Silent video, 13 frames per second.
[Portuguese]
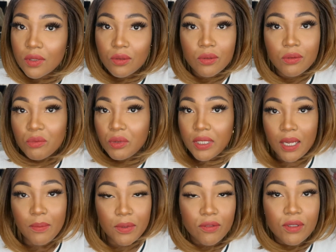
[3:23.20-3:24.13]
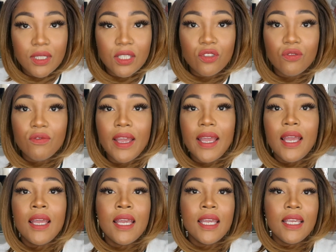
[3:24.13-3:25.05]
o creme que você
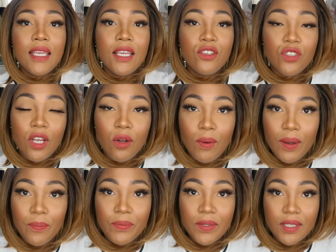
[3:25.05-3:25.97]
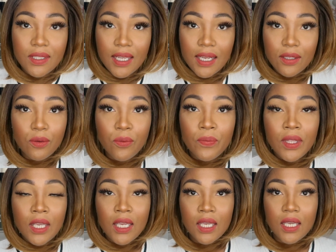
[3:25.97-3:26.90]
tiver e enxaguar, certo?
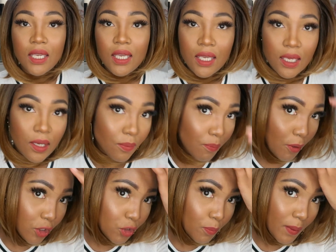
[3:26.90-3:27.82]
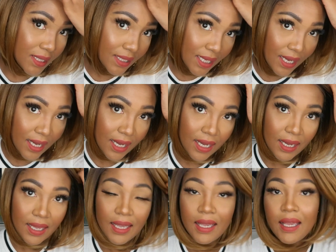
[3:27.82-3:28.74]
E pode
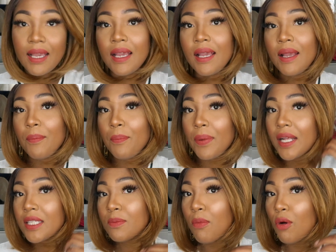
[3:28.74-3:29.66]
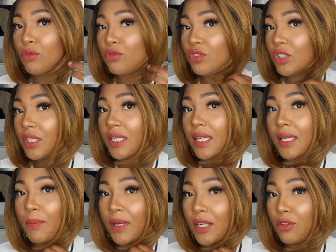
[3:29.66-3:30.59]
passar para as pontinhas,
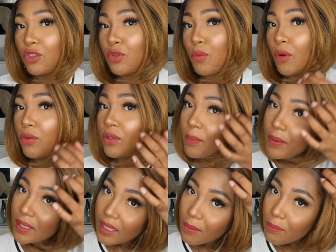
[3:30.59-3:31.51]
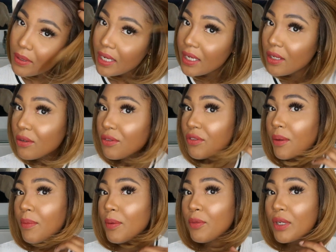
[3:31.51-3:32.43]
reparador de ponta para dar brilho e
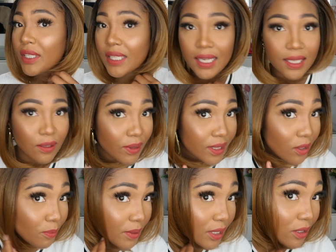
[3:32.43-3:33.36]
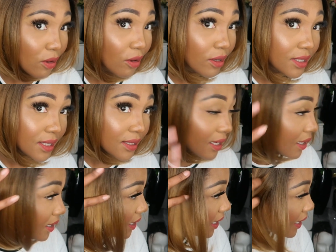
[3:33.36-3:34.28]
ficar bem bonita. Ela não é tão brilhosa,
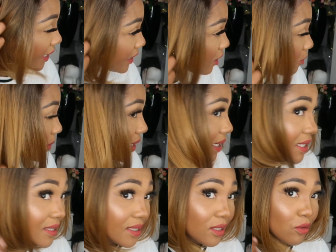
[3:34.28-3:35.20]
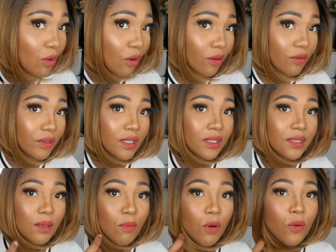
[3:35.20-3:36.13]
tá? É que é uma lace nova,
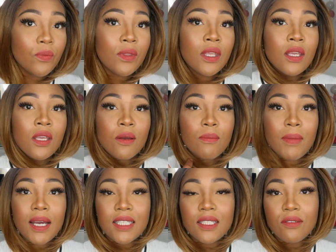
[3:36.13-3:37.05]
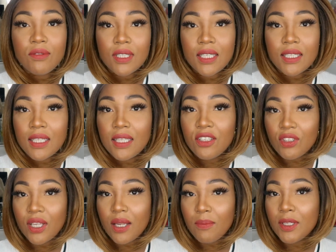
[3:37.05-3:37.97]
tá bom? Mas se você quiser
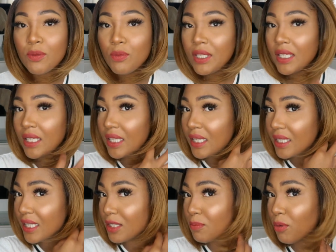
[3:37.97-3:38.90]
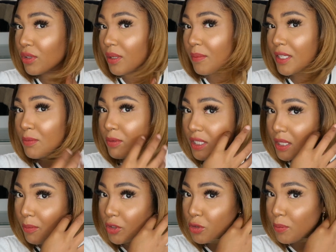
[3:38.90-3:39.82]
deixar ela mais bonita, as pontas mais
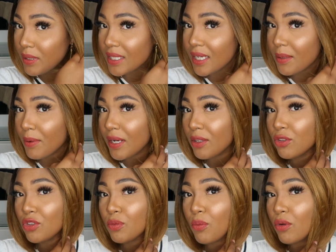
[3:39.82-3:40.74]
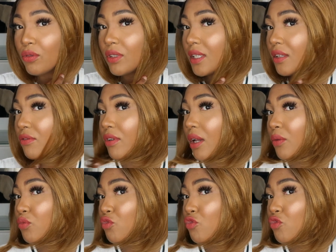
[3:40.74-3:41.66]
bonitas, pode passar reparador de ponta que
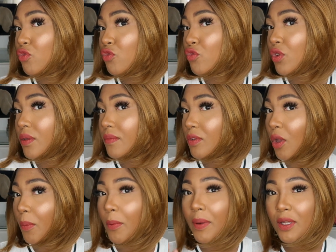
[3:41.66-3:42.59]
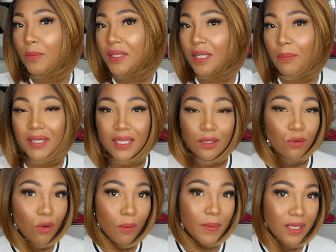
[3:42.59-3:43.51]
fica top. Mas não precisa passar
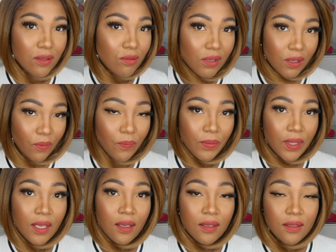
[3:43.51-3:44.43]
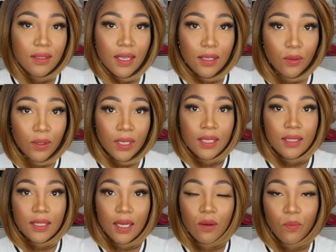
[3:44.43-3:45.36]
no começo, não, certo?
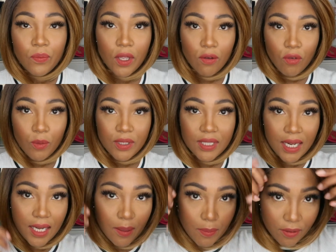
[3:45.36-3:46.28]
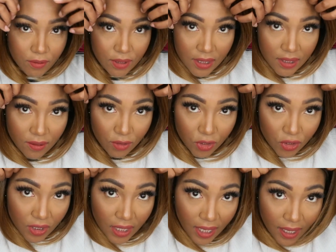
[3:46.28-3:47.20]
Então, eu vou mostrar ela pra vocês. Eu vou
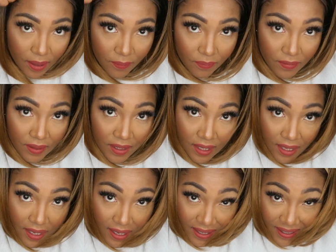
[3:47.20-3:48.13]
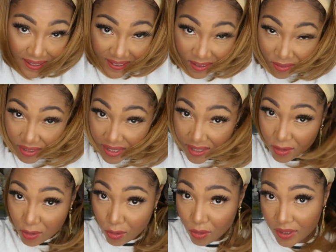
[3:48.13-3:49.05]
tirar ela. Eu falei
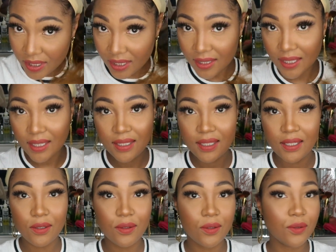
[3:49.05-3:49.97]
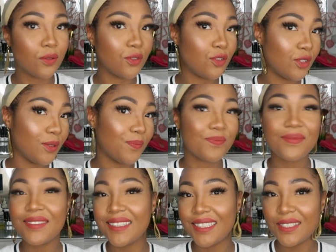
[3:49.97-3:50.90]
que eu não cortei a tela, né? Eu tô de
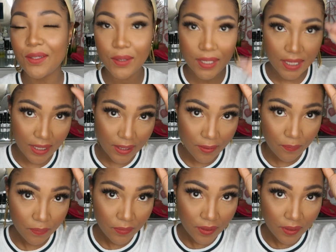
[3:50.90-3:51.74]
toquinha,